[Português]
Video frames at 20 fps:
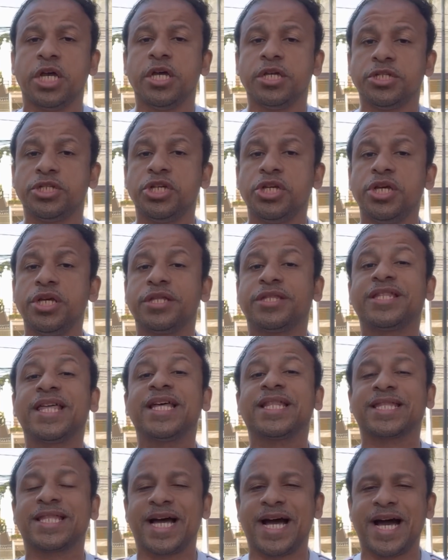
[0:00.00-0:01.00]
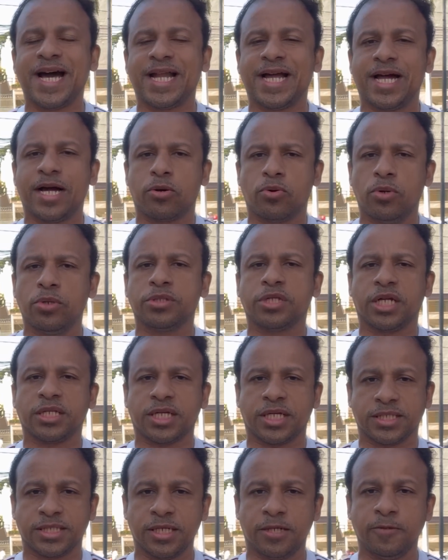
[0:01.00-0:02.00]
de tentar a
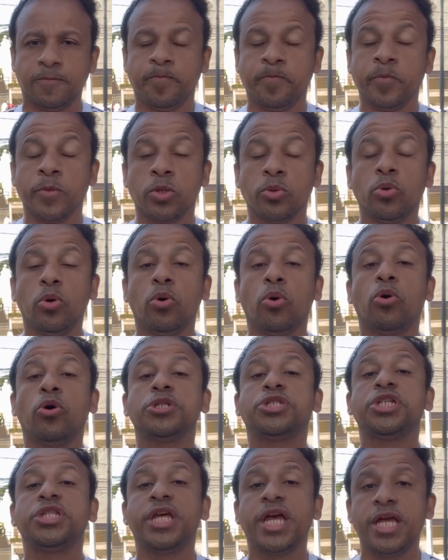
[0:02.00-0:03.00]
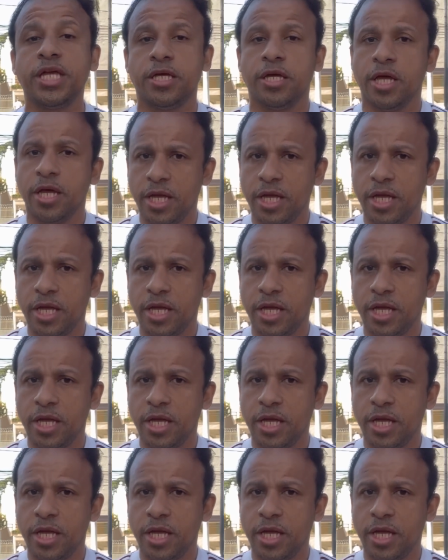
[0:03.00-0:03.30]
contratação do Rodinei,